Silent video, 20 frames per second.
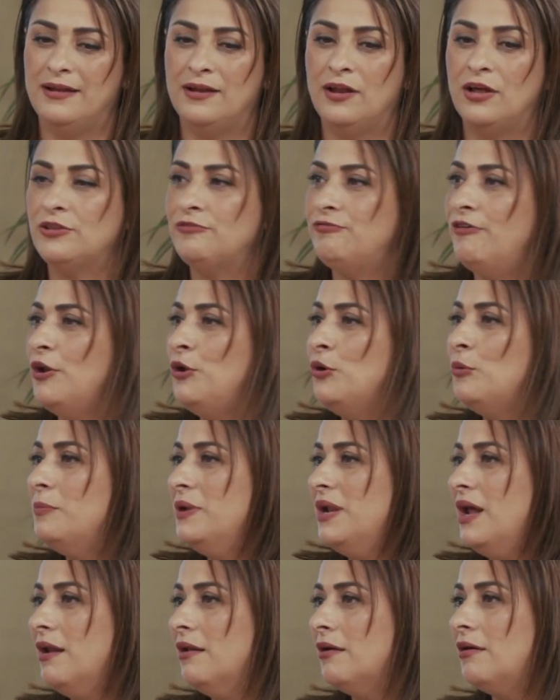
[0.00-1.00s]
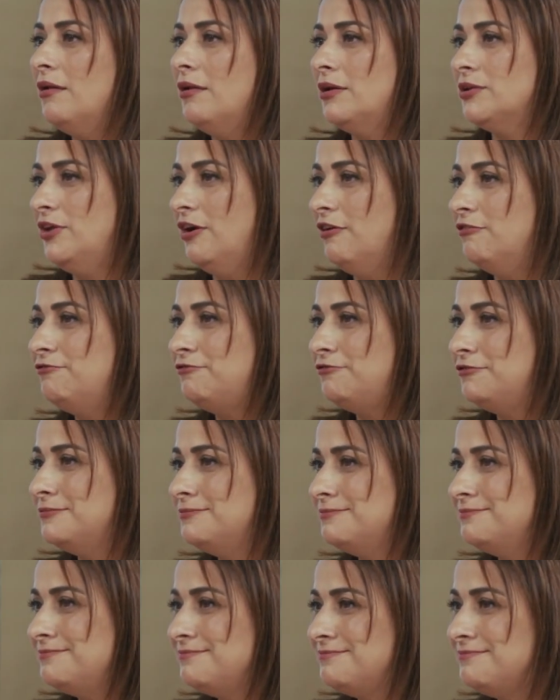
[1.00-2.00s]
الاطفال هم الحلقه الاضعف
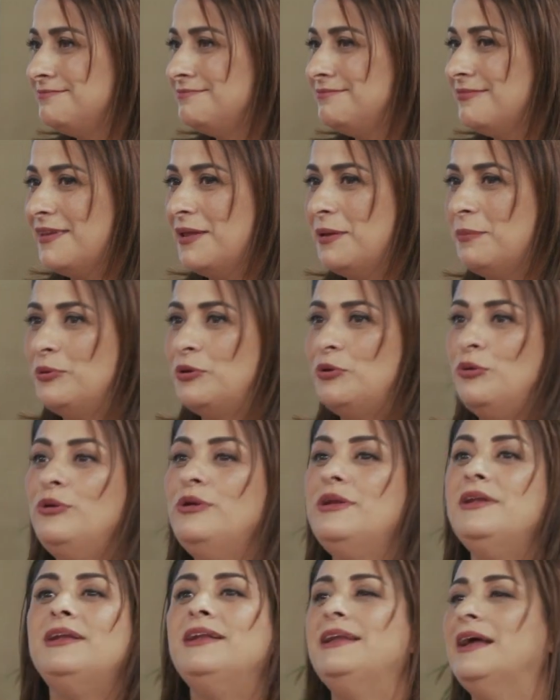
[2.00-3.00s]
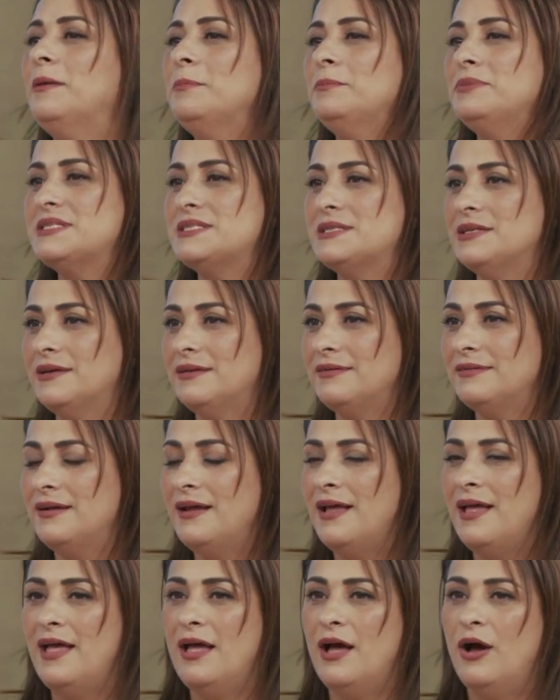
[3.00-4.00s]
بكل اللي عم بيصير
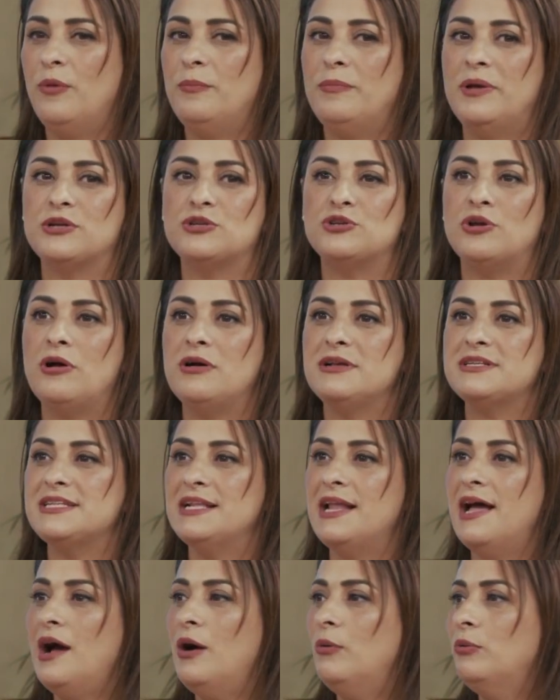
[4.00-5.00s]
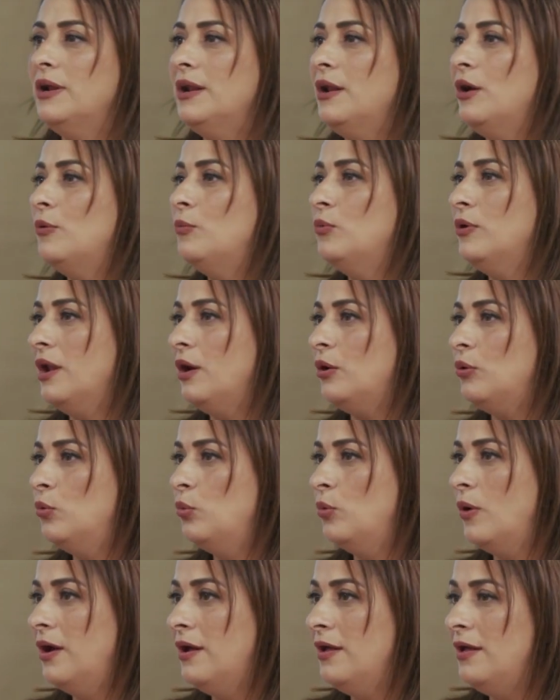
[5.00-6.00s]
هم اشخاص لا حول لهم ولا
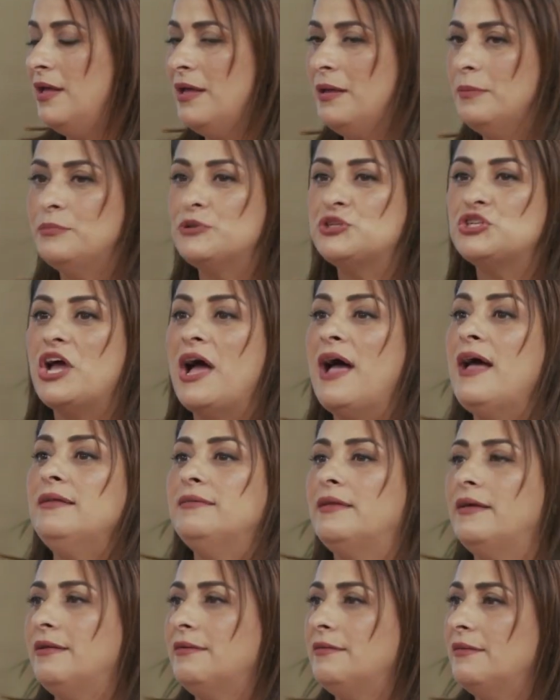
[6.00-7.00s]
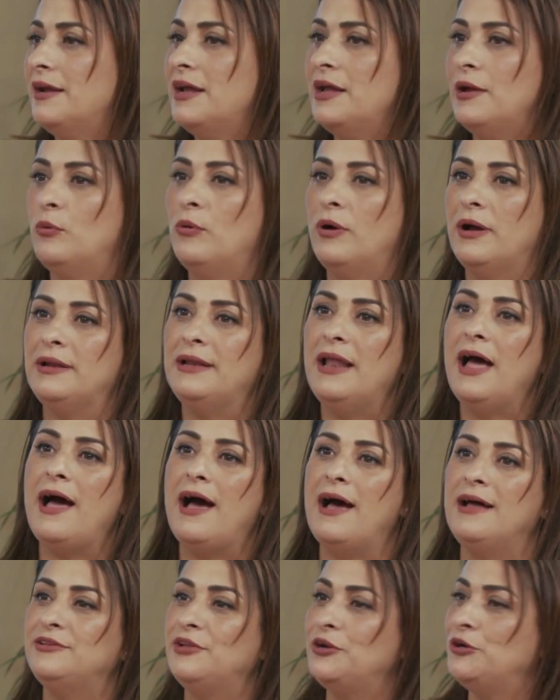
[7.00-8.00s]
قوه مش قادر لا
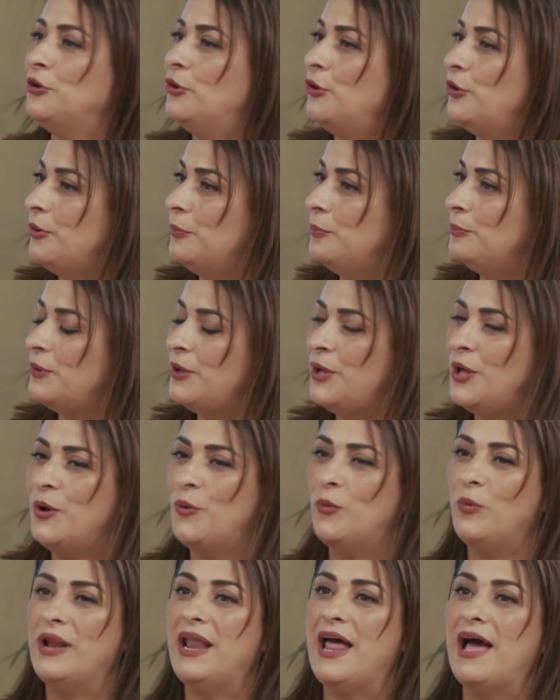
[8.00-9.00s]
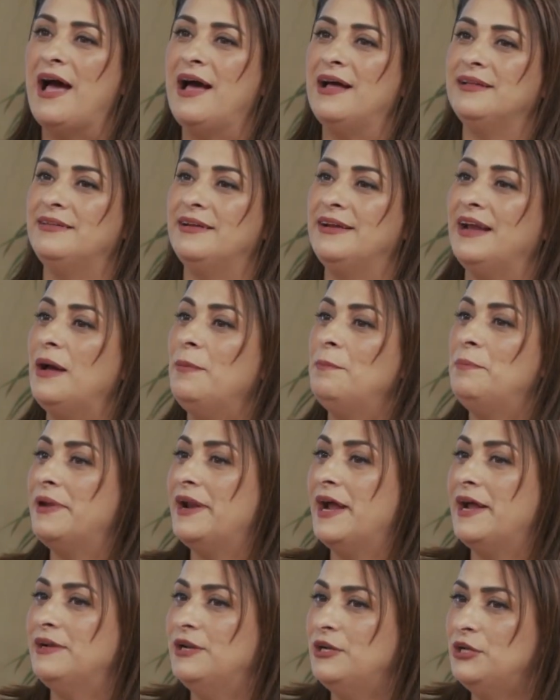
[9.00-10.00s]
قادر يهرب ولا قادر يعبر
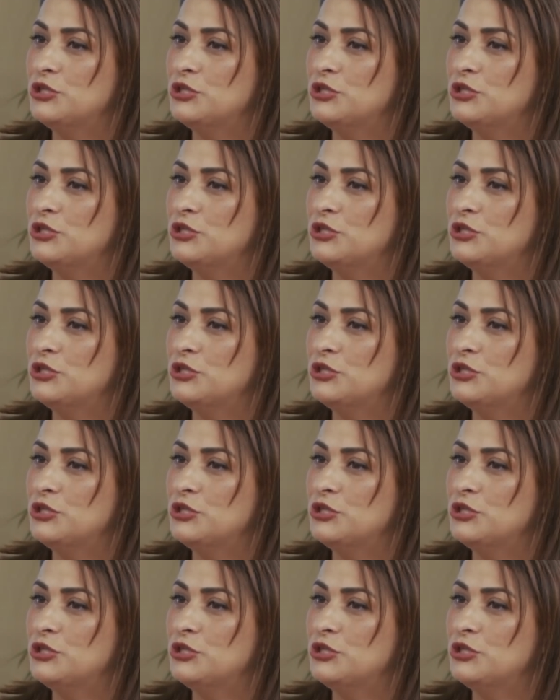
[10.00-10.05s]
عن اللي